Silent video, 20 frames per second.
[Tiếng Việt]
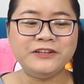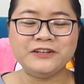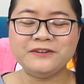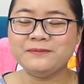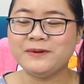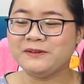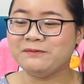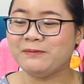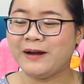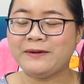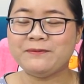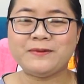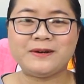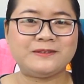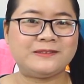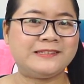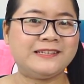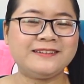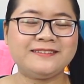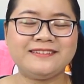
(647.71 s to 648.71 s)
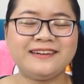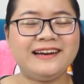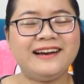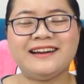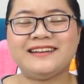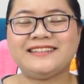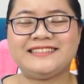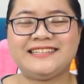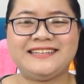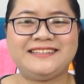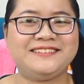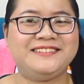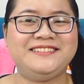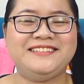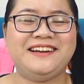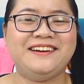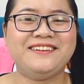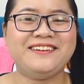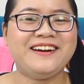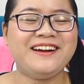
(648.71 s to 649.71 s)
những việc bánh màu sắc rất là sặc
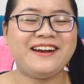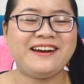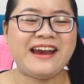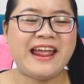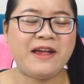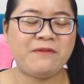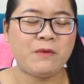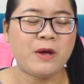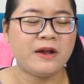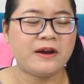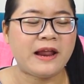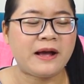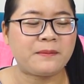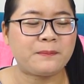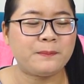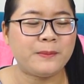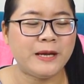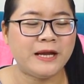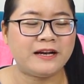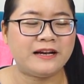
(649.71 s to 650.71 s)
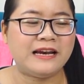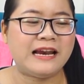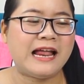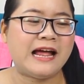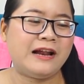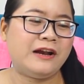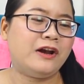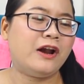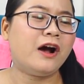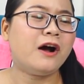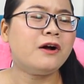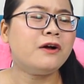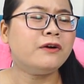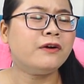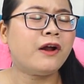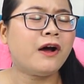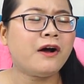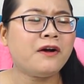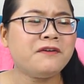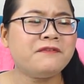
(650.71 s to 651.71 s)
sỡ, rất là đẹp Đặc biệt là nó
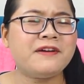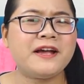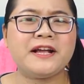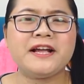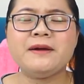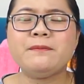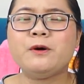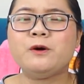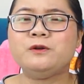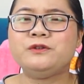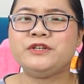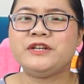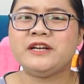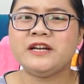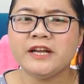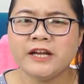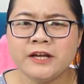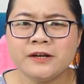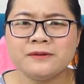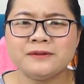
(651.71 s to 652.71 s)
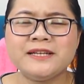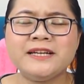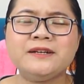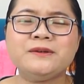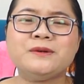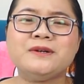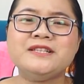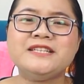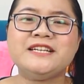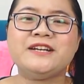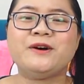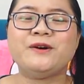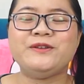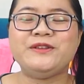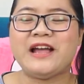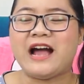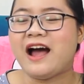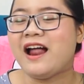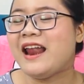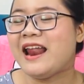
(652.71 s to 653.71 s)
nói về cái bộ truyện yêu thích của chị hồi
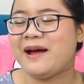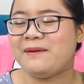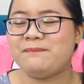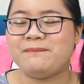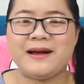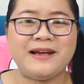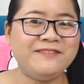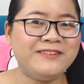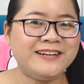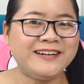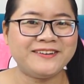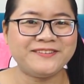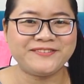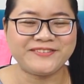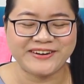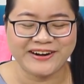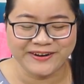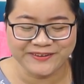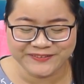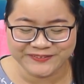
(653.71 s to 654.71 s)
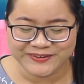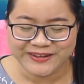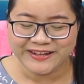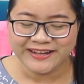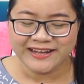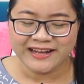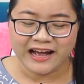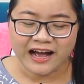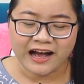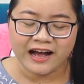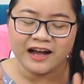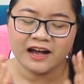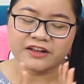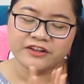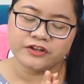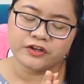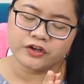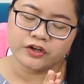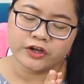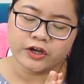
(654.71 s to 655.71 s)
nhỏ là Bảy viên ngọc rồng à,
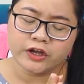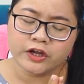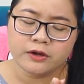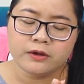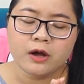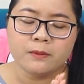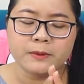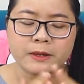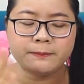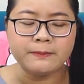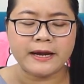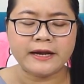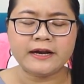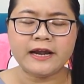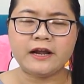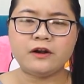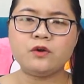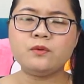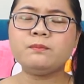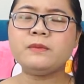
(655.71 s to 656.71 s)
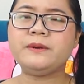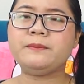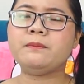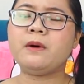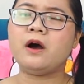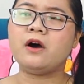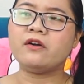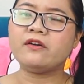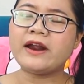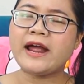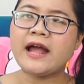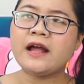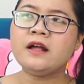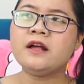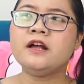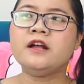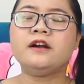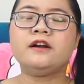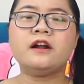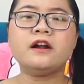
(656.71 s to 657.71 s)
Những cái việc bánh này lúc mình mở ra
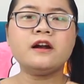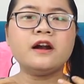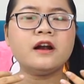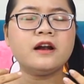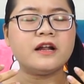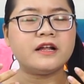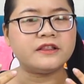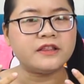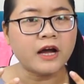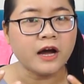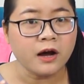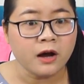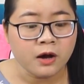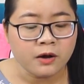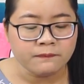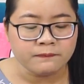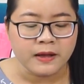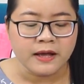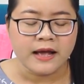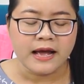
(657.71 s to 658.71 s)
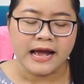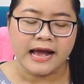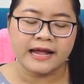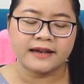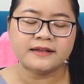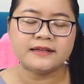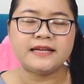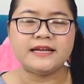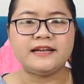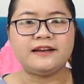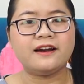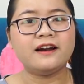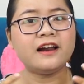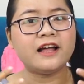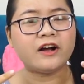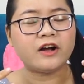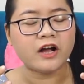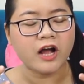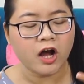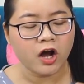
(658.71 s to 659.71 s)
Nó rất là thơm, ăn thì rất
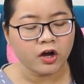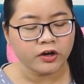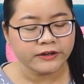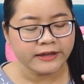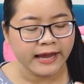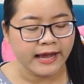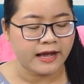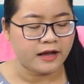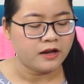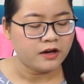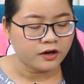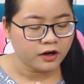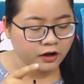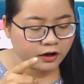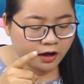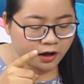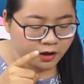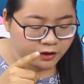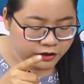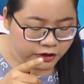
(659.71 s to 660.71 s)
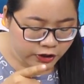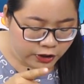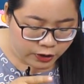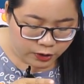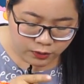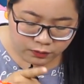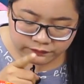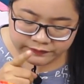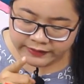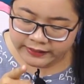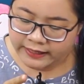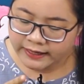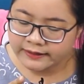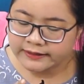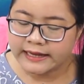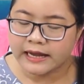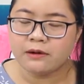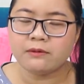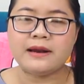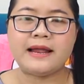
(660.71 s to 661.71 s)
là ngon nha Nó có nhiều vị khác
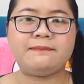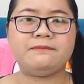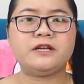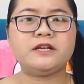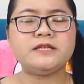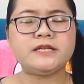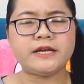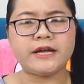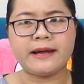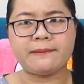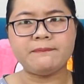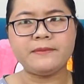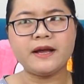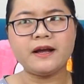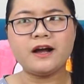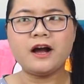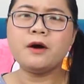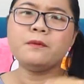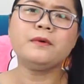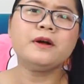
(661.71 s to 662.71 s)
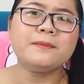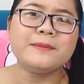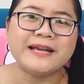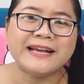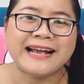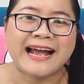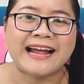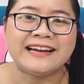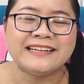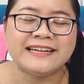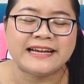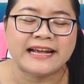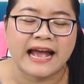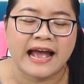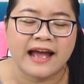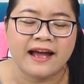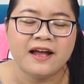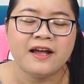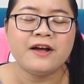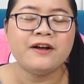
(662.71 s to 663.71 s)
nhau làm cho chị cảm giác không có bị ngán gì
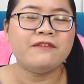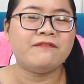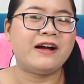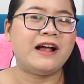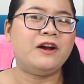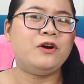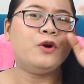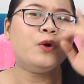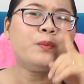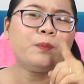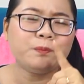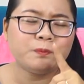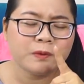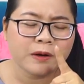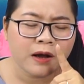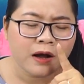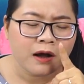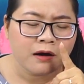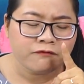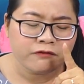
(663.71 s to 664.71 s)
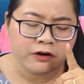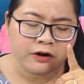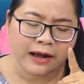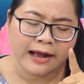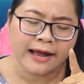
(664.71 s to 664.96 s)
cả Và lúc uh, vừa